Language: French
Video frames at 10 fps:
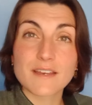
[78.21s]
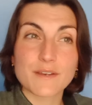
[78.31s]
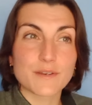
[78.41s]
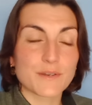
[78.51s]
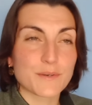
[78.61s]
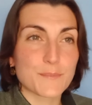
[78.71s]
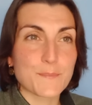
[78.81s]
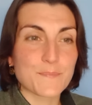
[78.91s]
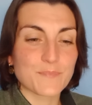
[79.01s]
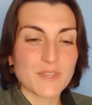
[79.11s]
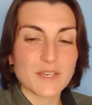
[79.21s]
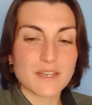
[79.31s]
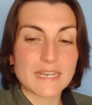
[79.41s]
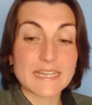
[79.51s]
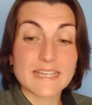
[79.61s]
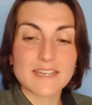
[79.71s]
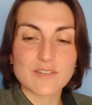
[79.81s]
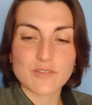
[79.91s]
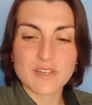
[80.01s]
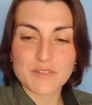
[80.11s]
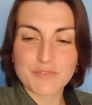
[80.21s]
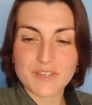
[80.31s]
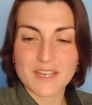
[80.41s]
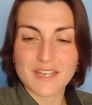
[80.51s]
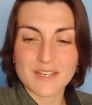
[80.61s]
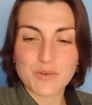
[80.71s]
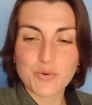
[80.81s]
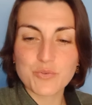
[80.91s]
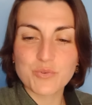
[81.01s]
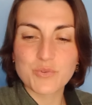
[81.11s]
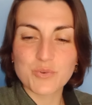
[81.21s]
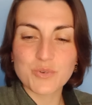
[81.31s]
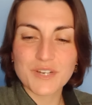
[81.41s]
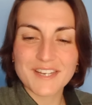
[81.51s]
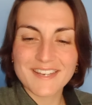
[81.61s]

Euh, est en train de faire un gros dodo.